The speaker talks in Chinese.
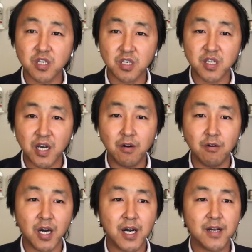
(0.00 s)
十年
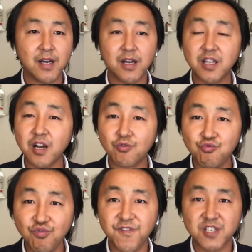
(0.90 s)
后，哎，他
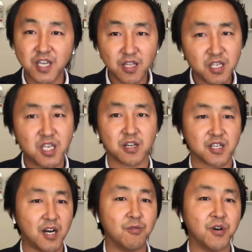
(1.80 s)
姑父真的进了
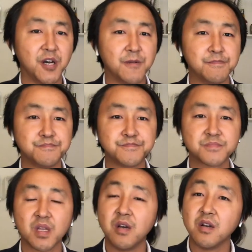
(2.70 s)
常委。
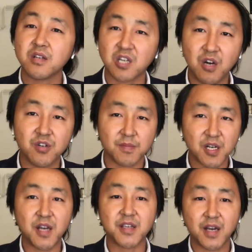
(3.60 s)
常委什
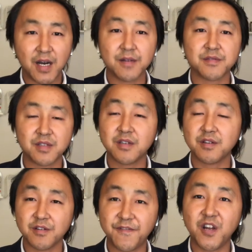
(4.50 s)
么概念啊？
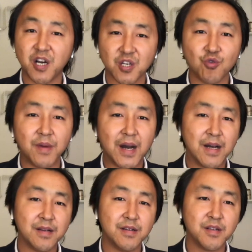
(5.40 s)
分量很重
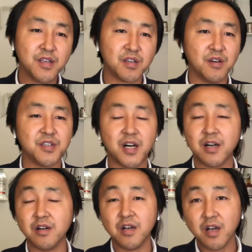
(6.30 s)
吧？你想一
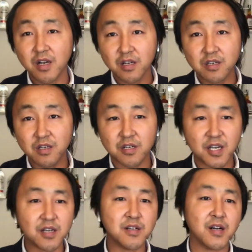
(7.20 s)
想，这是
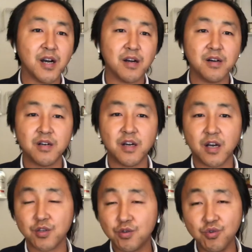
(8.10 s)
真事儿啊！
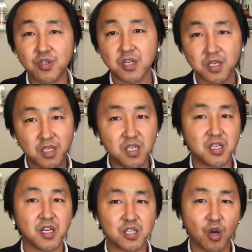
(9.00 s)
啊，具体细
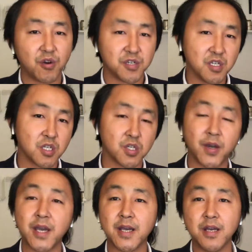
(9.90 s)
节到底是
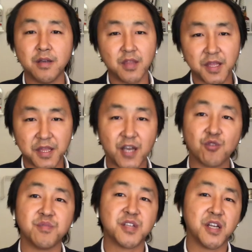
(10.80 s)
谁，那咱
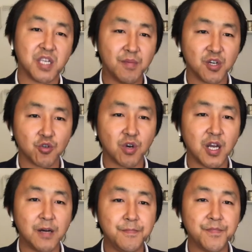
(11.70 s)
就不在节目里说
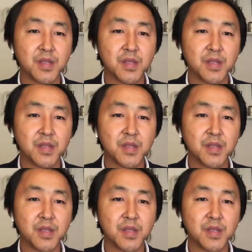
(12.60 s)
了。